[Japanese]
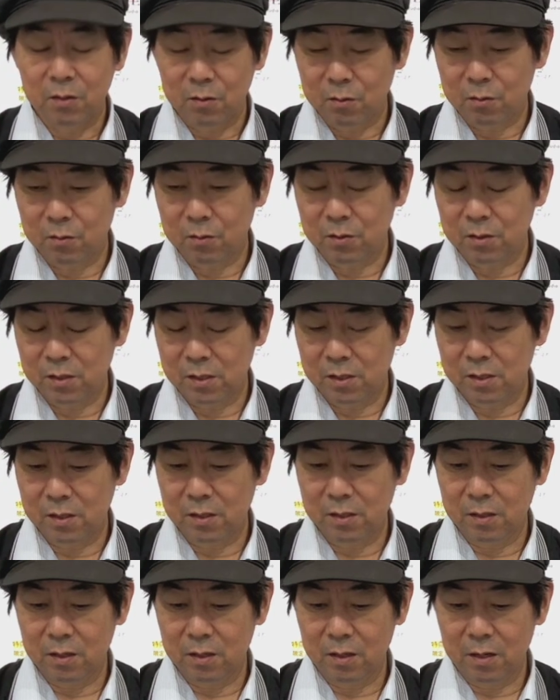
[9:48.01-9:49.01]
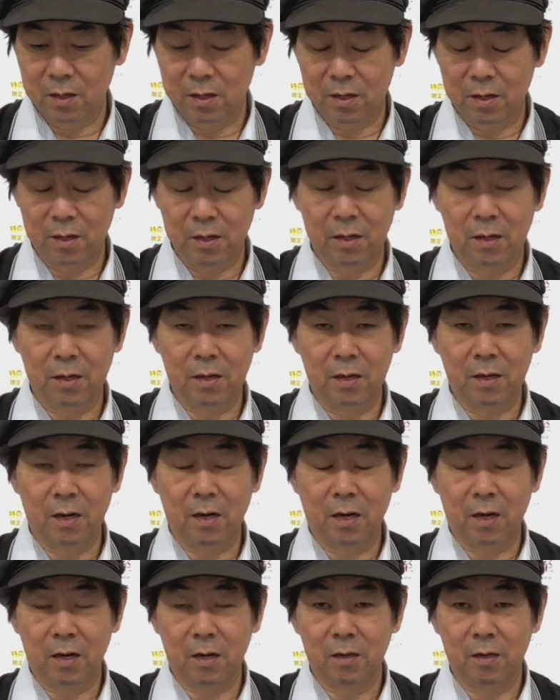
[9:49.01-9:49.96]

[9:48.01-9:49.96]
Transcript: 特に、えー、